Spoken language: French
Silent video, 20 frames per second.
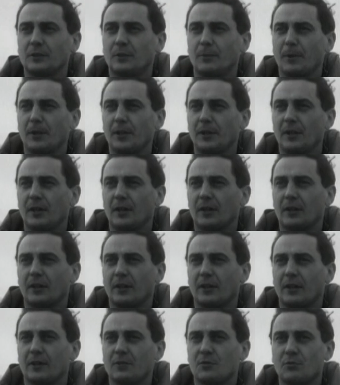de manière
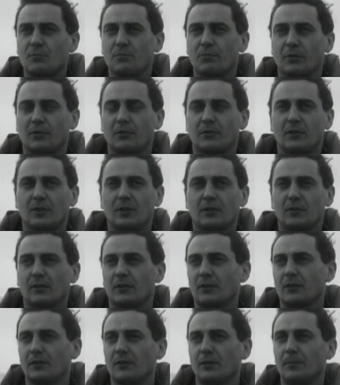à supporter
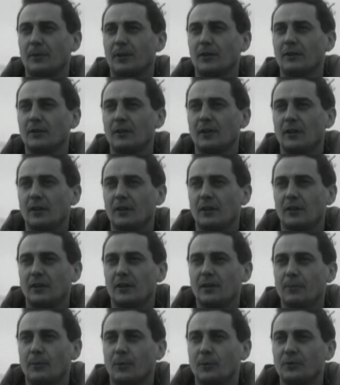correctement
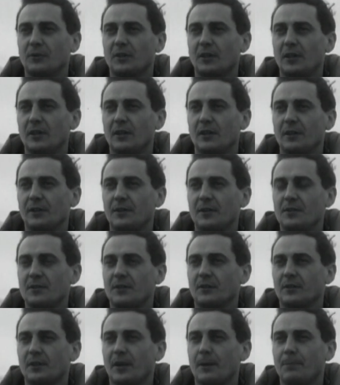les montées et les
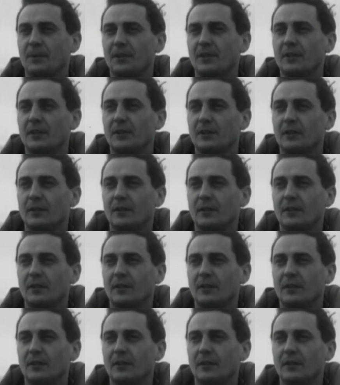descentes rapides,